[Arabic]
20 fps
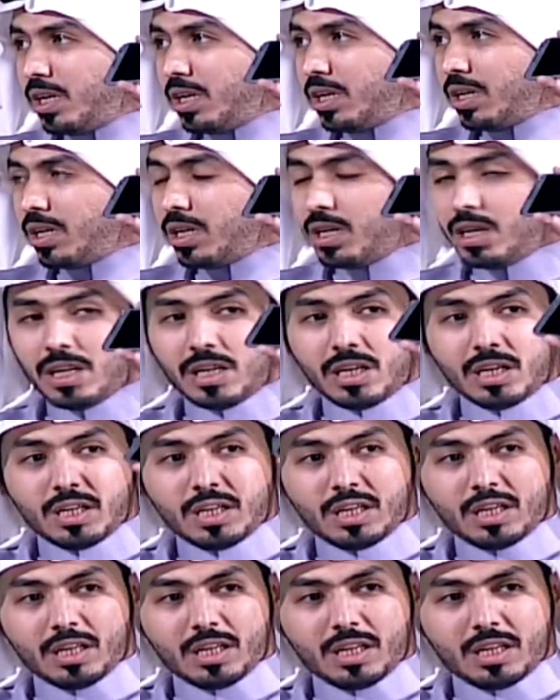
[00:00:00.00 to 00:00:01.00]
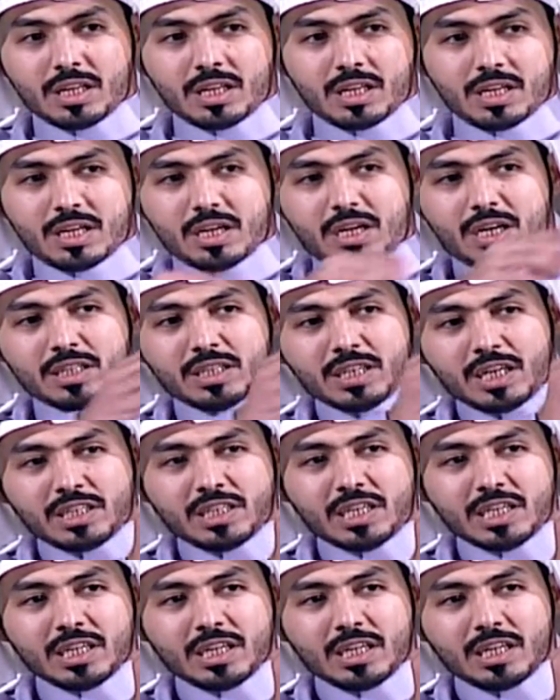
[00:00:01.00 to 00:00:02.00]
لف الجهاز كذا عشان عشان
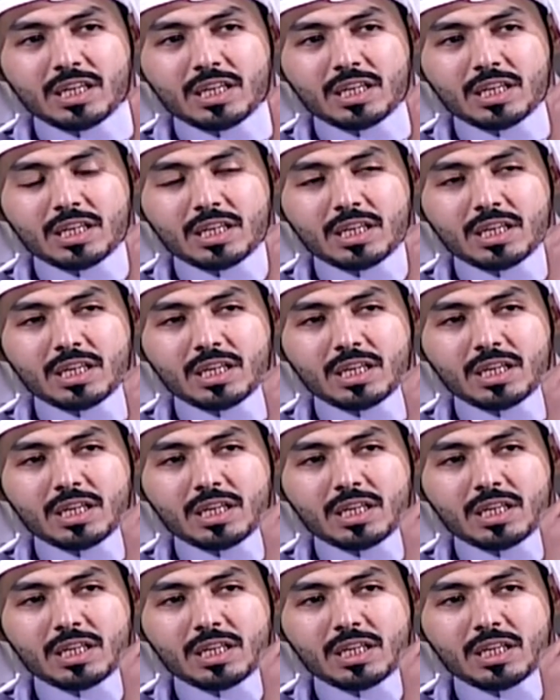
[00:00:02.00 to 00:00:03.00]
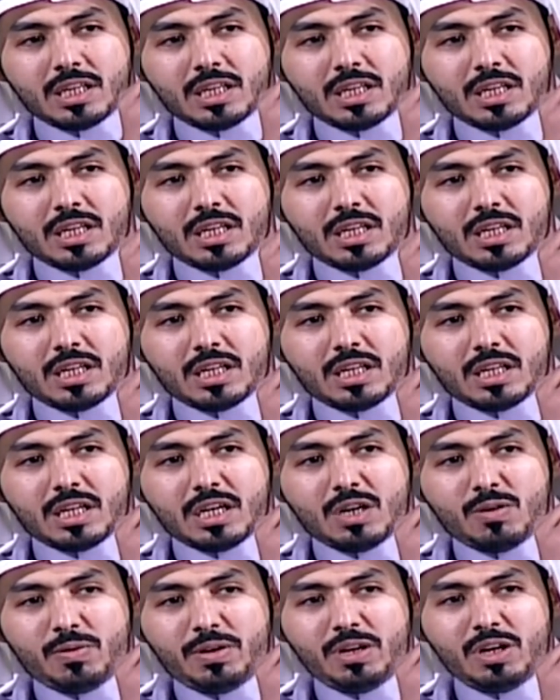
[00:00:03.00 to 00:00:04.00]
الشاشه طيب انت لمين توري للجمهور؟
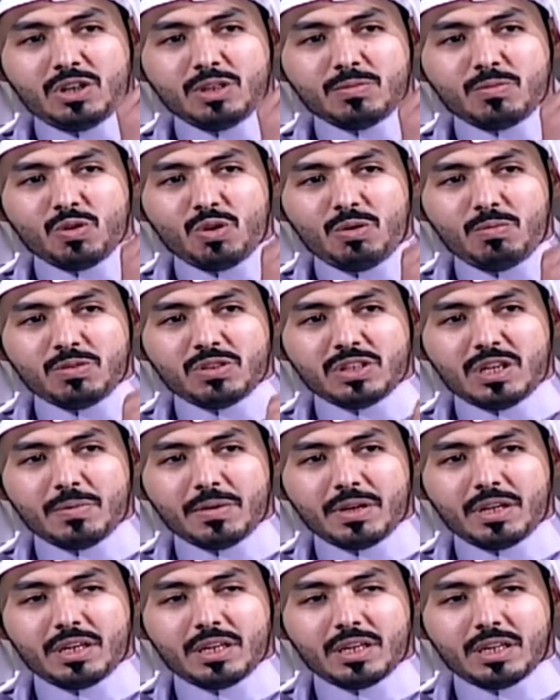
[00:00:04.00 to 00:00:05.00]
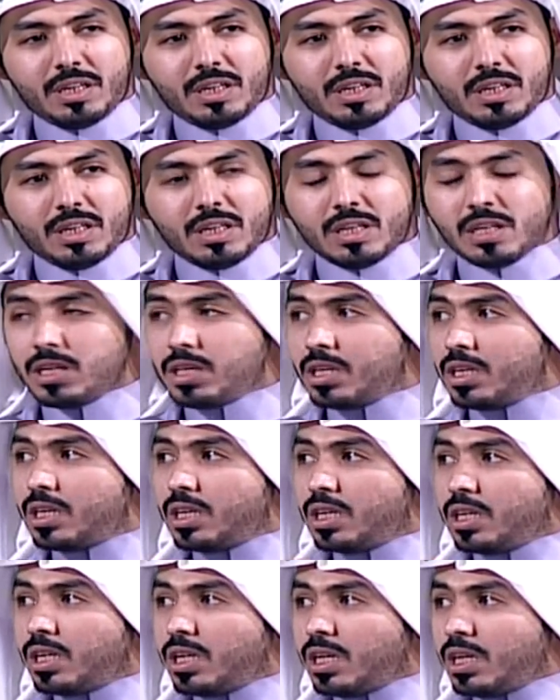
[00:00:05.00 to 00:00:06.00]
اوري الجمهور المتسابقين اه المتسابق على اساس انهم
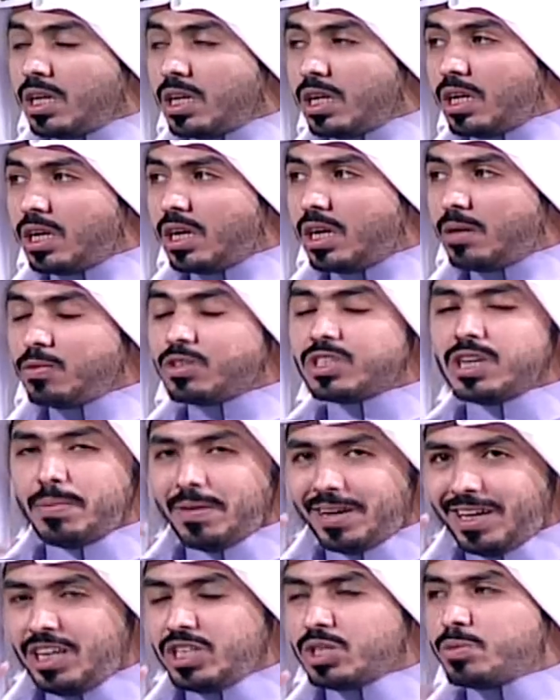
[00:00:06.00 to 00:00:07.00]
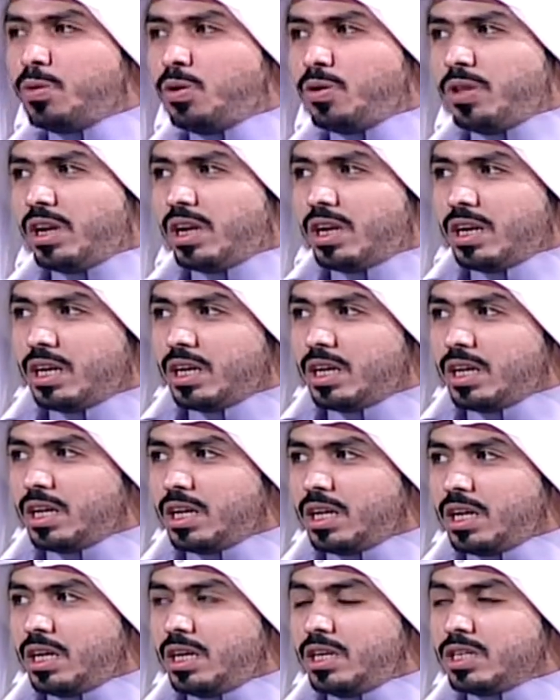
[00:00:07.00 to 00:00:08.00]
المتسابقين يسمعون يشوفون
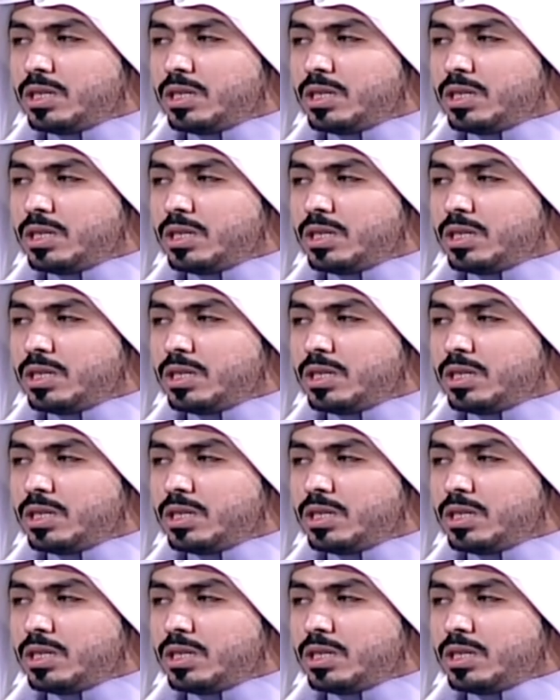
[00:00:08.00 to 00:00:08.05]
بذانيهم